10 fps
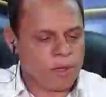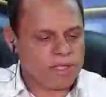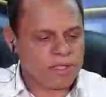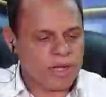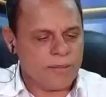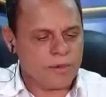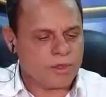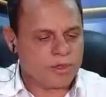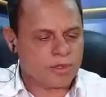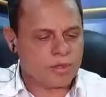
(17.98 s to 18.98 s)
nós
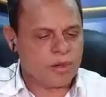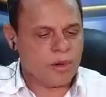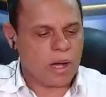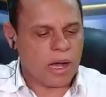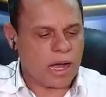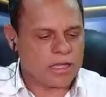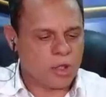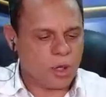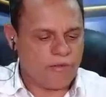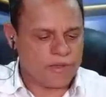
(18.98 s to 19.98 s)
temos as
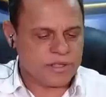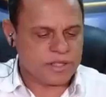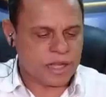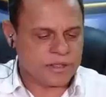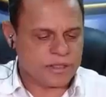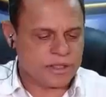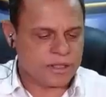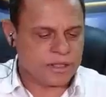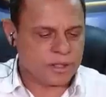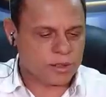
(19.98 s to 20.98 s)
novas
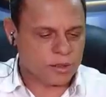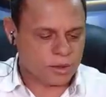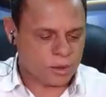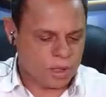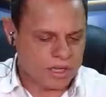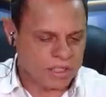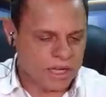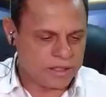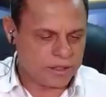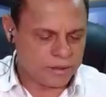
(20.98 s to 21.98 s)
estatísticas do
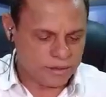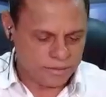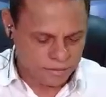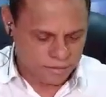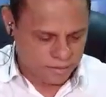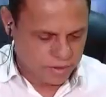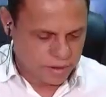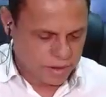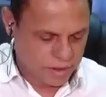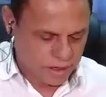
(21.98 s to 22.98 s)
CAGED.
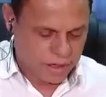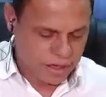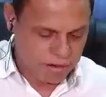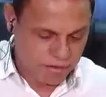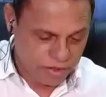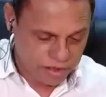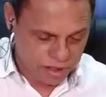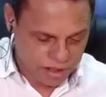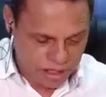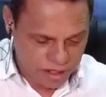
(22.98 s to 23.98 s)
E creio que você
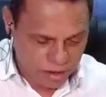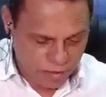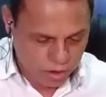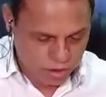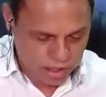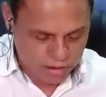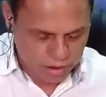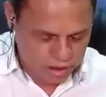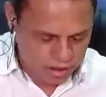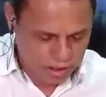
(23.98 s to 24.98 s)
tem aí, como eu tenho
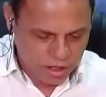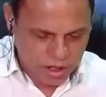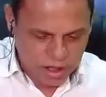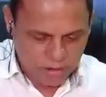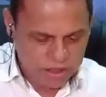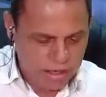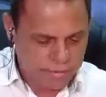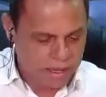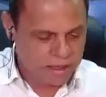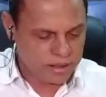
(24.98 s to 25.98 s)
aqui, eu vou
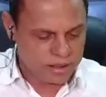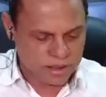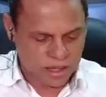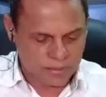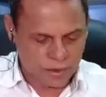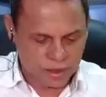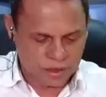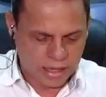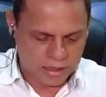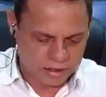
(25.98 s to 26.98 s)
chamar antes a
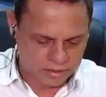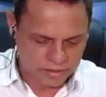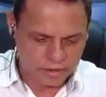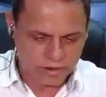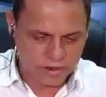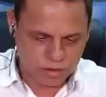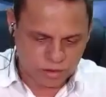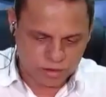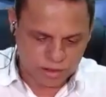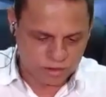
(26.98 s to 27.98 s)
reportagem, deixa eu ver se eu
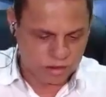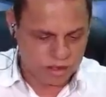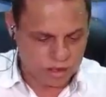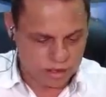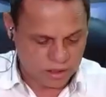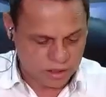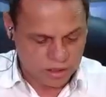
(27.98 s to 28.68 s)
consigo aqui